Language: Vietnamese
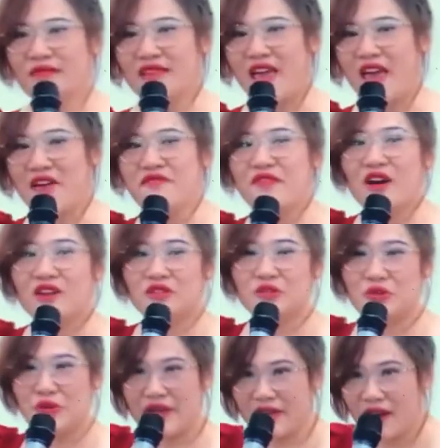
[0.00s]
dễ vận
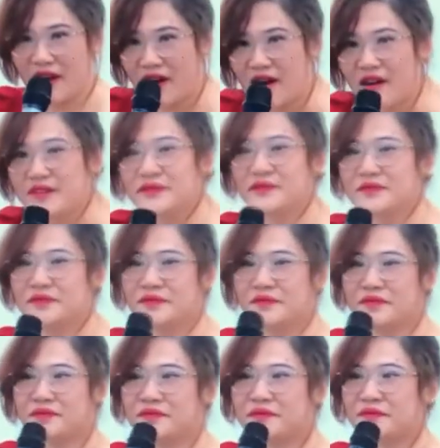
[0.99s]
chuyển hơn
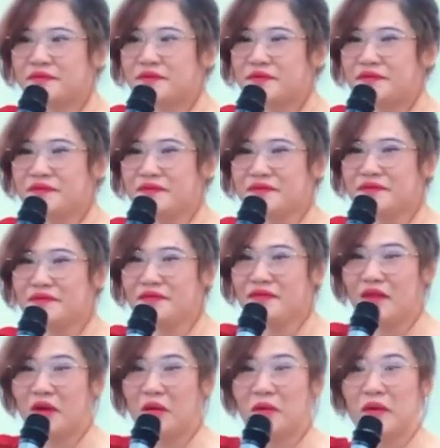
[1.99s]

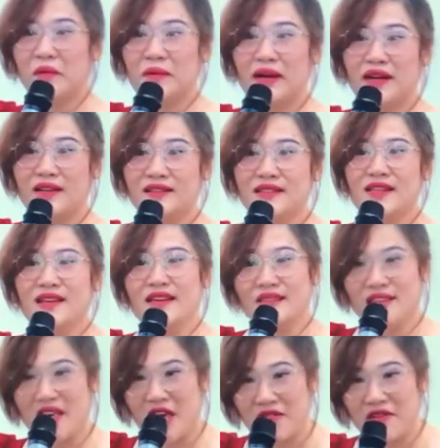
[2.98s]
đúng không ạ
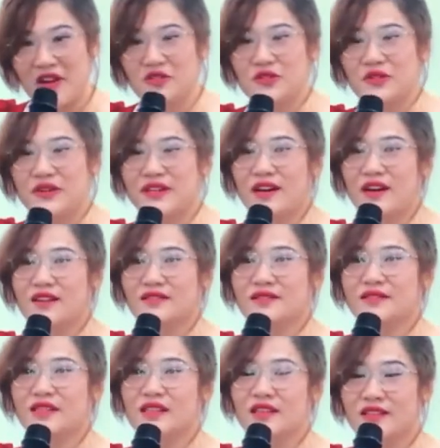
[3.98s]
dễ vận chuyển
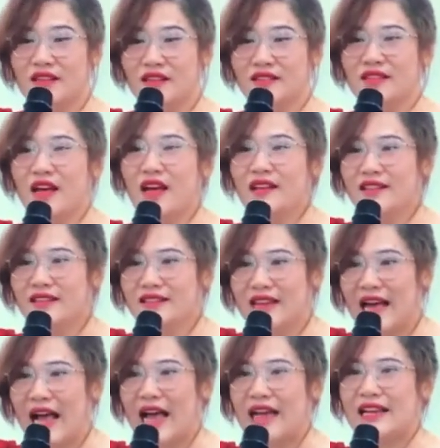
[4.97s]
hơn thứ nhất
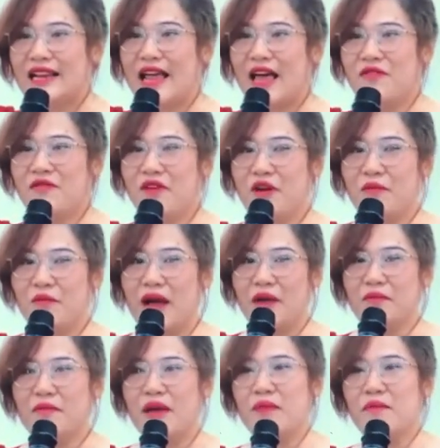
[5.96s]
thứ hai là về
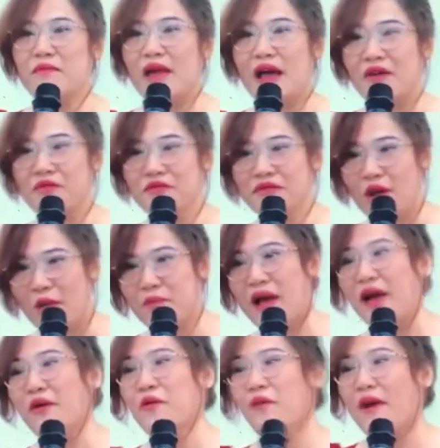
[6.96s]
mặt mà bảo vệ
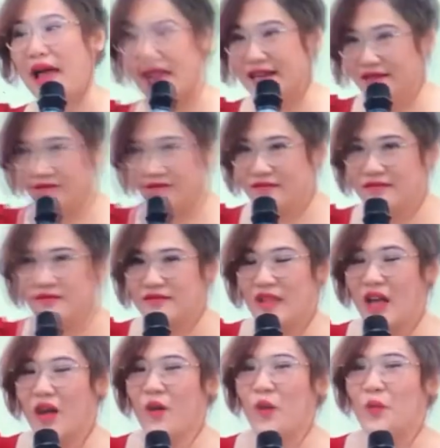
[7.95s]
bảo quản
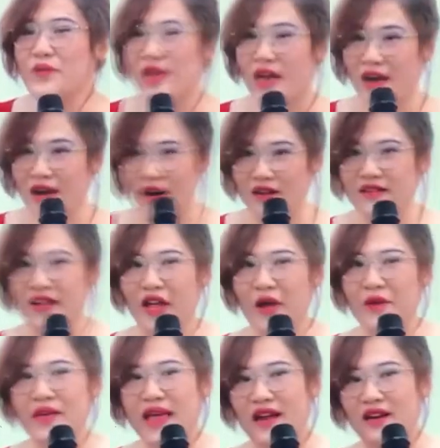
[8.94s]
nó cũng dễ hơn
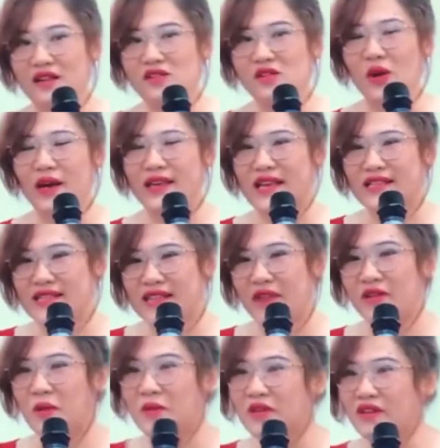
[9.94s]
nếu dạng nước hoặc dạng
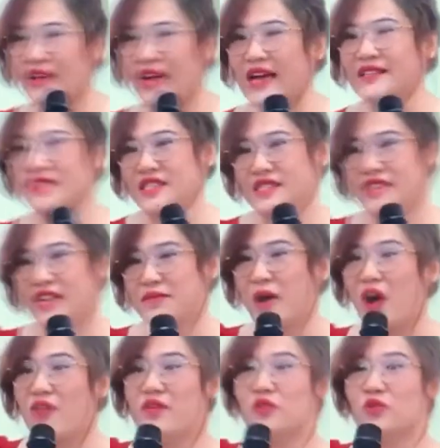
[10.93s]
gel thông thường các anh chị sẽ
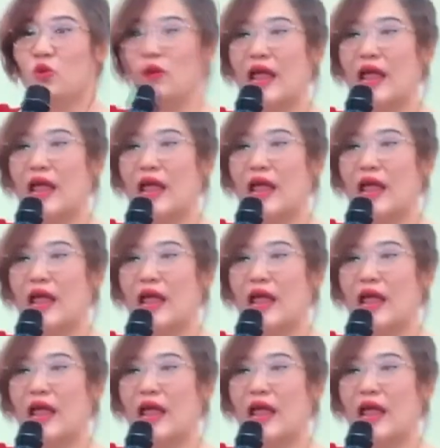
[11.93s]
bỏ vào